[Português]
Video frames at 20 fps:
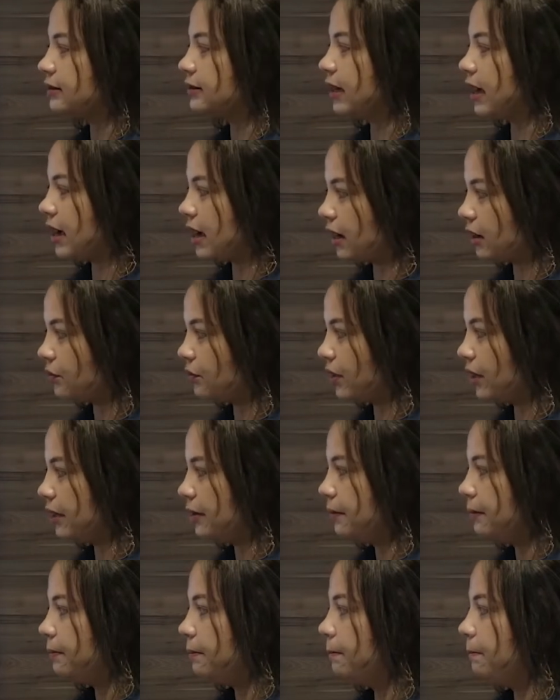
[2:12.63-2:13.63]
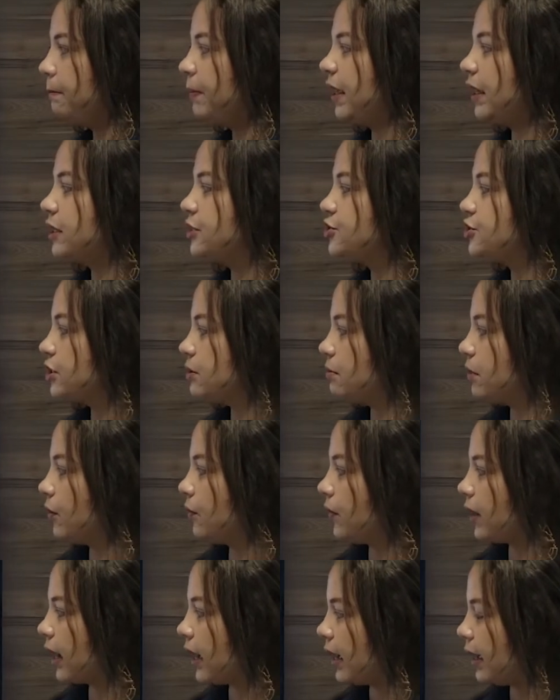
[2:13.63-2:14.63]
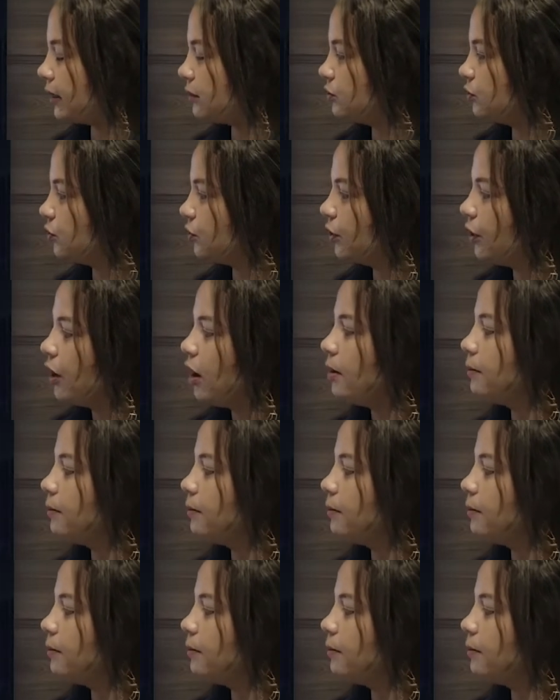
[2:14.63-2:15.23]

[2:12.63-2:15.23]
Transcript: d'água, perdi meu gado,